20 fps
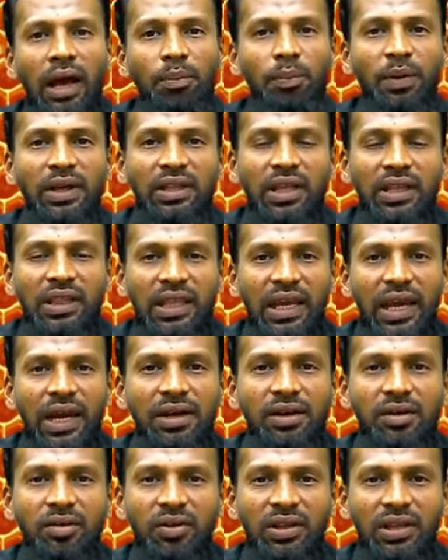அப்போ இந்த
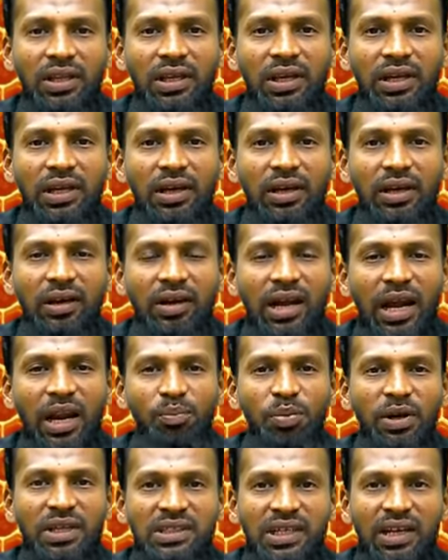தேன் வந்து
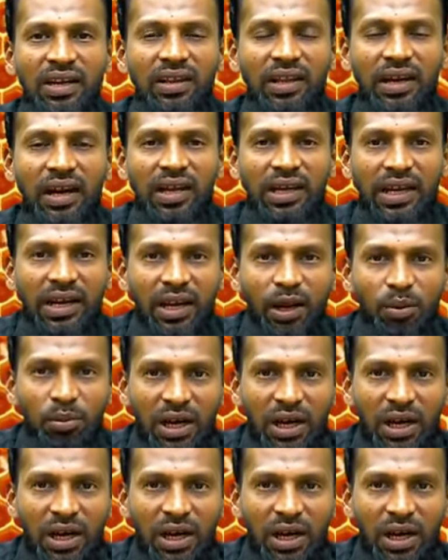கலப்படம் செய்கிறதுனால என்ன